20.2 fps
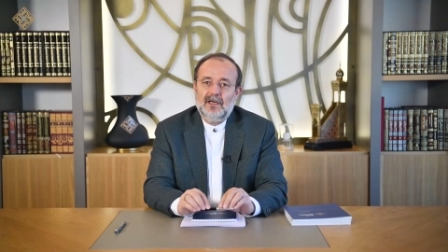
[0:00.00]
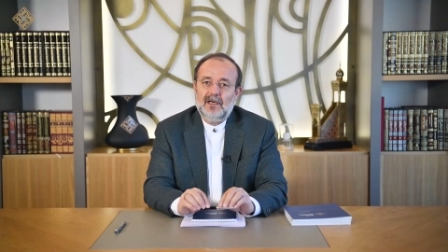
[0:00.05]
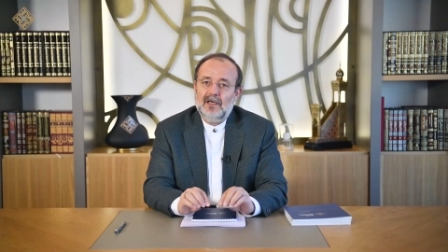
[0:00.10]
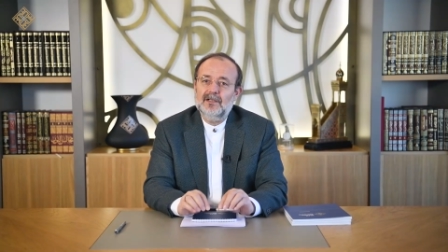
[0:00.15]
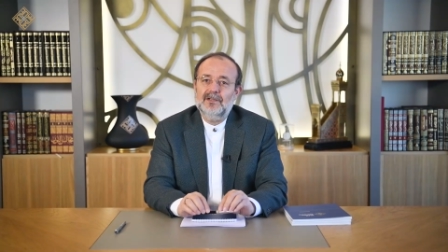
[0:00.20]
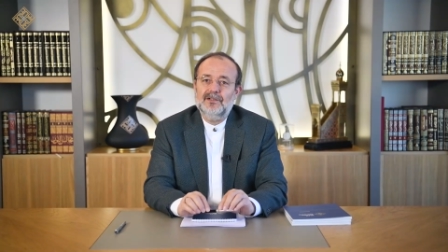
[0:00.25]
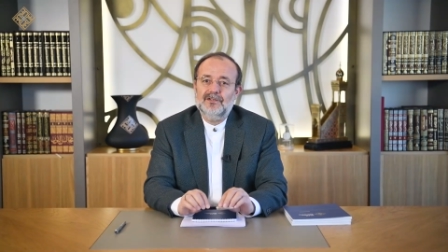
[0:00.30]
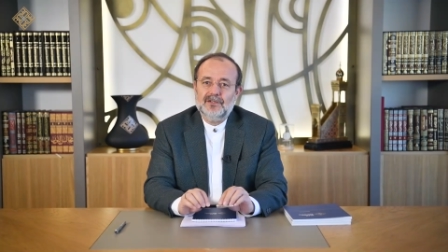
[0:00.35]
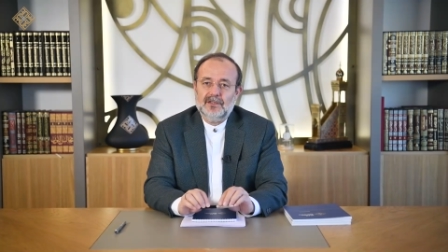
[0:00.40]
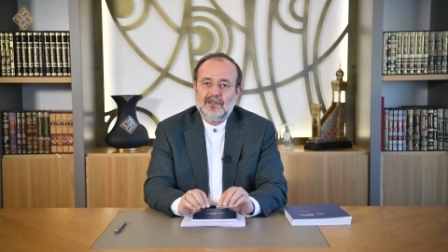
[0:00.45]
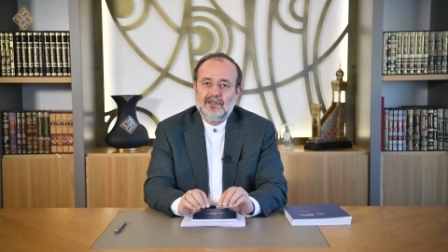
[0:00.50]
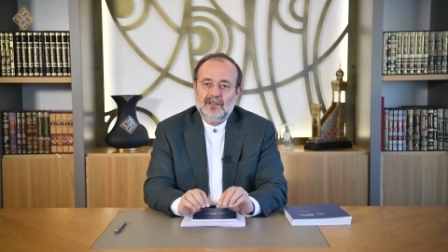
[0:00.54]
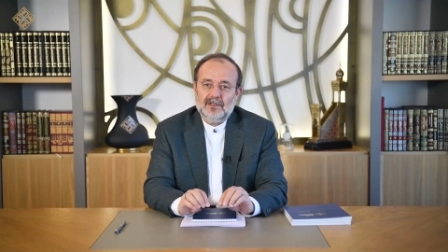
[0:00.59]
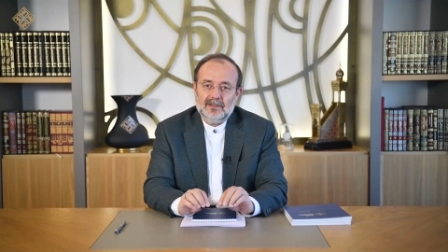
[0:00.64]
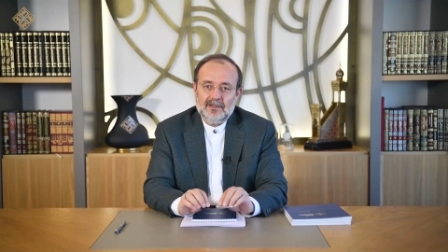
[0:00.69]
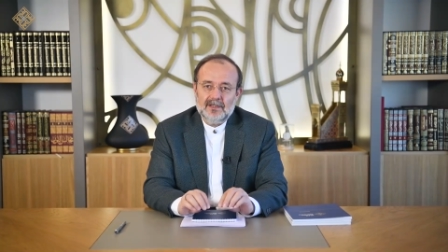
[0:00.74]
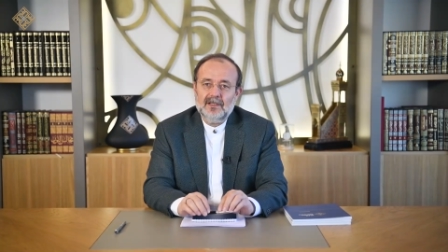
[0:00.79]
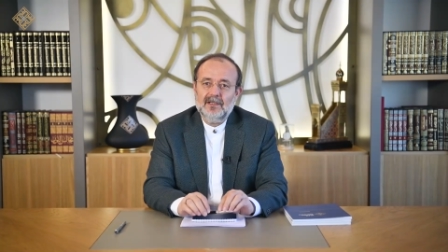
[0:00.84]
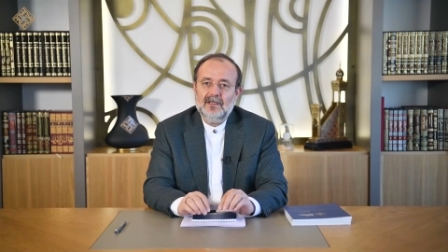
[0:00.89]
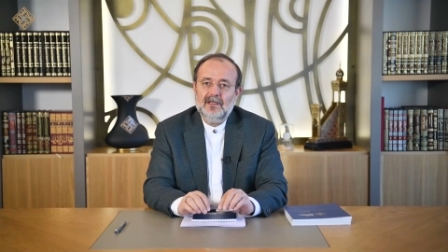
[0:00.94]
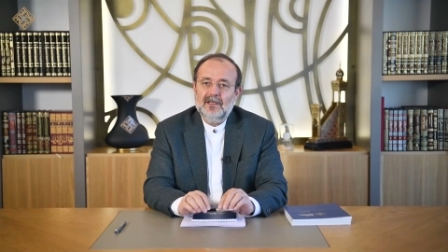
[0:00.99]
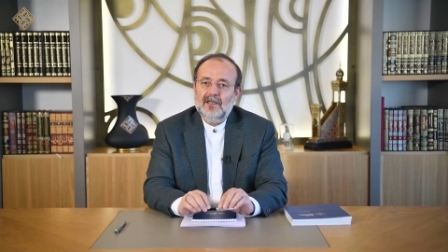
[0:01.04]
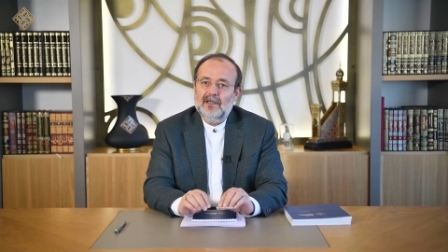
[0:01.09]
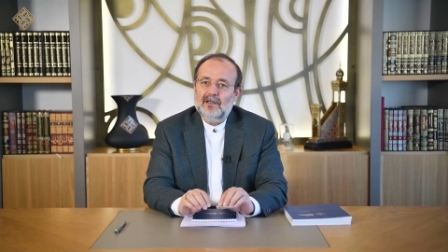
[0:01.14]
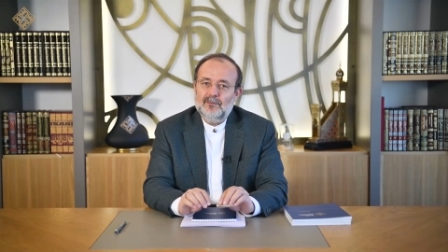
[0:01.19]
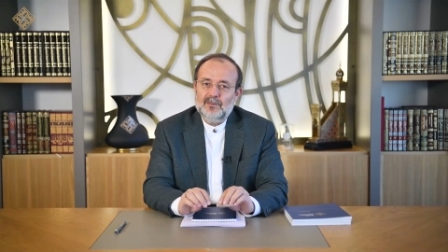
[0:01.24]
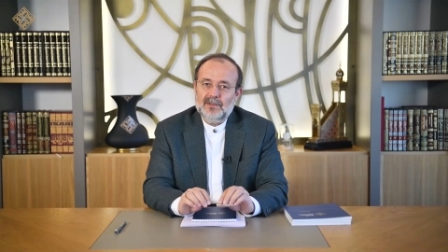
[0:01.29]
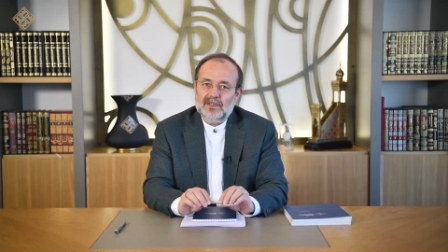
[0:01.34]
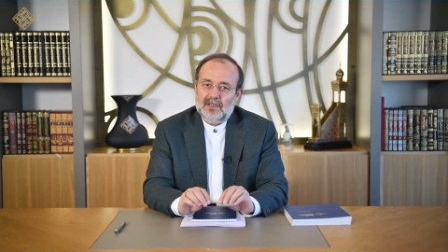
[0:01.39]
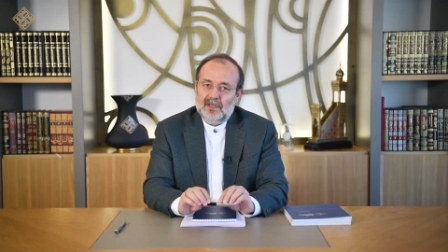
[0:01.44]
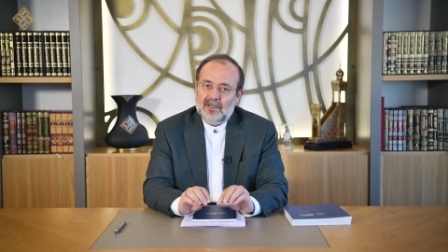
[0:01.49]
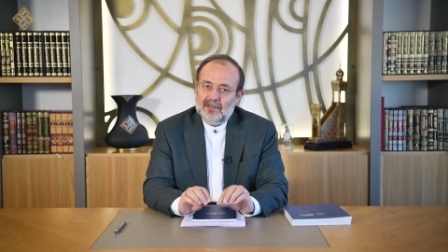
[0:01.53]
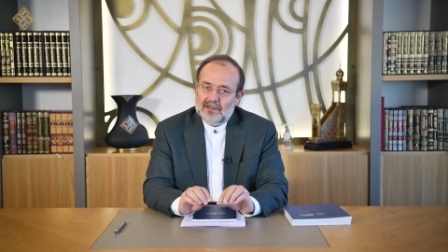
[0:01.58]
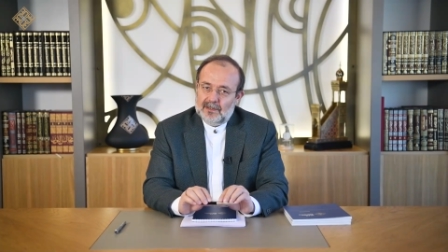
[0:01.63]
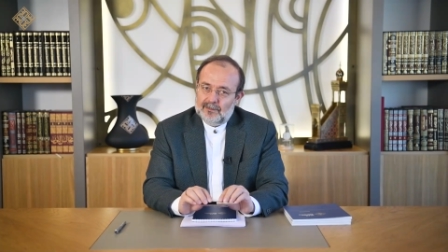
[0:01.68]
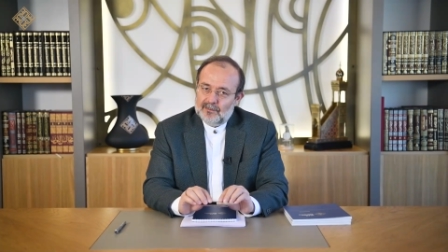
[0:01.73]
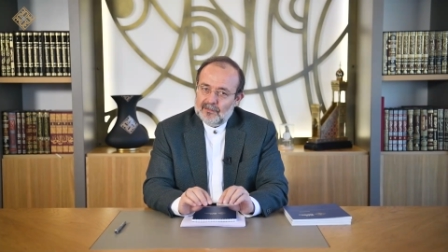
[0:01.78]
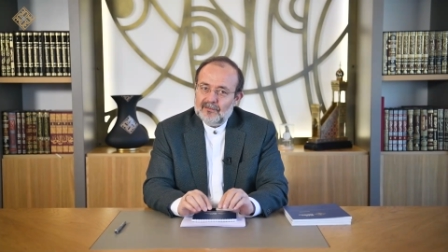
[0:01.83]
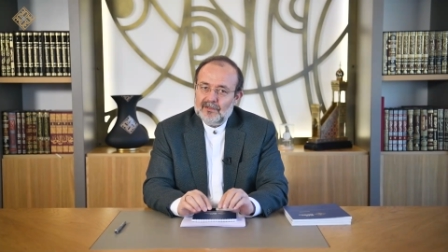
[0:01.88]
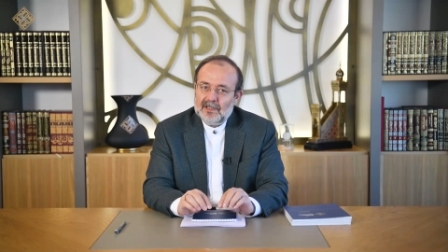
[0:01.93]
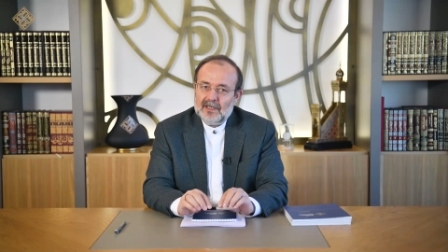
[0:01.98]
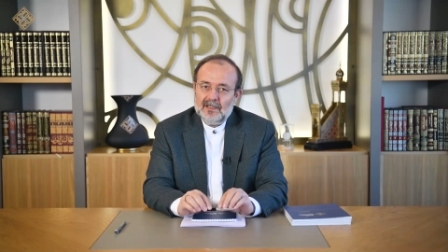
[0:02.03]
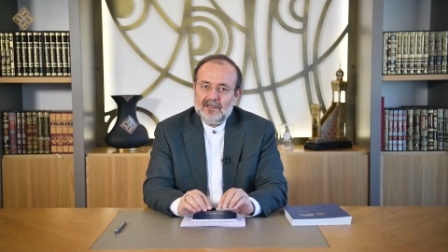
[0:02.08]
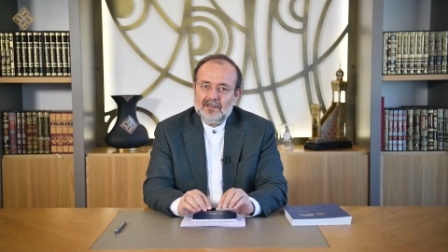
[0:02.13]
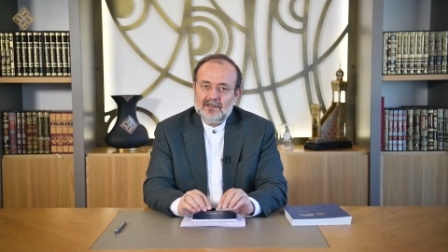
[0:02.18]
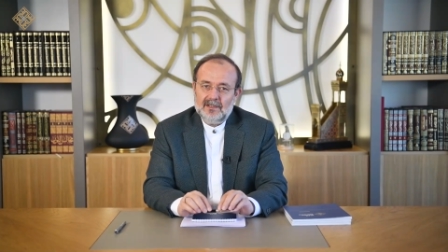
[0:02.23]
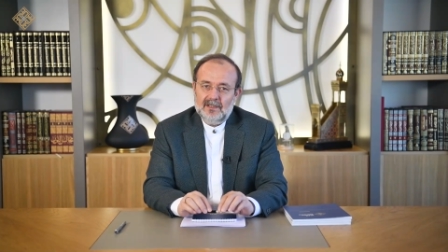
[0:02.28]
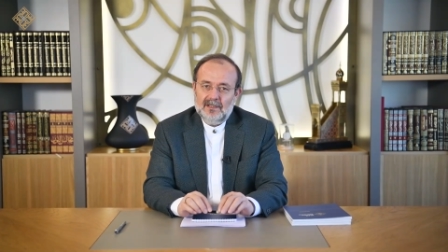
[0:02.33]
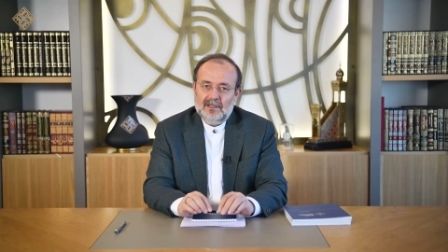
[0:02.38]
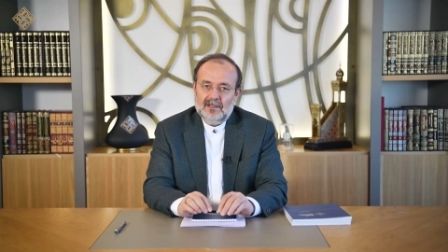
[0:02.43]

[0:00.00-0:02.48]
aynı şekilde bir anlamı var,